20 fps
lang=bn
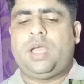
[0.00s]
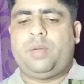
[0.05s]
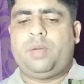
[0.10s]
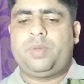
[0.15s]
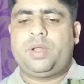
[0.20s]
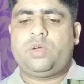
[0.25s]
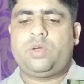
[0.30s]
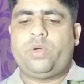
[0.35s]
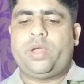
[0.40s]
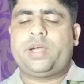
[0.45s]

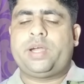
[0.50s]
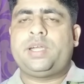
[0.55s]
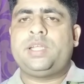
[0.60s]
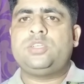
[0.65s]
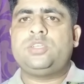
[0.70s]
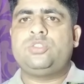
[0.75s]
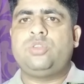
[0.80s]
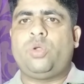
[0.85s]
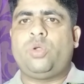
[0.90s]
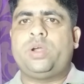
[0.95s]
আমরা কয়েকটা
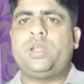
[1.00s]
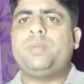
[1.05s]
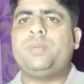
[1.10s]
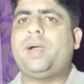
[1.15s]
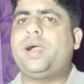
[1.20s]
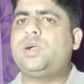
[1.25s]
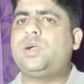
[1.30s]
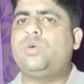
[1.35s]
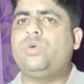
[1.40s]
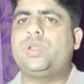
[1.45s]
স্লটে
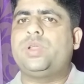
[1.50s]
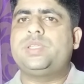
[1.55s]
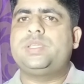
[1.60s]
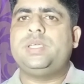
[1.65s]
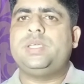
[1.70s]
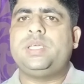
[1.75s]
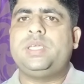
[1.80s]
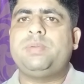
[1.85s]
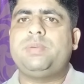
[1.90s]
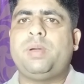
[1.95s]
ভাগ
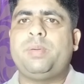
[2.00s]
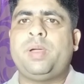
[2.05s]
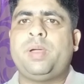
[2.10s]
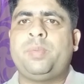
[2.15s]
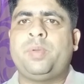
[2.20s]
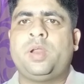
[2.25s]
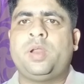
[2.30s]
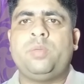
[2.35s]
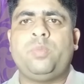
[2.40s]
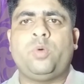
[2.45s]
করেছি কিভাবে
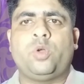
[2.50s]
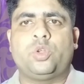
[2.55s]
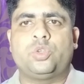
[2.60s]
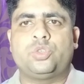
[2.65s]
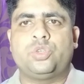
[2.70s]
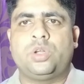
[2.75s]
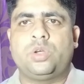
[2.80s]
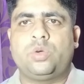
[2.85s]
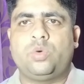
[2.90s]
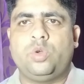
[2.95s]
আপনারা
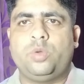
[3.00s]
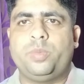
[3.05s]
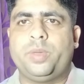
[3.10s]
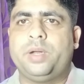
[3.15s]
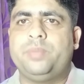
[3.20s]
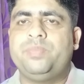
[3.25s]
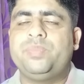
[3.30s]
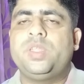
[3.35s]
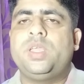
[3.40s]
পড়াশোনা করবেন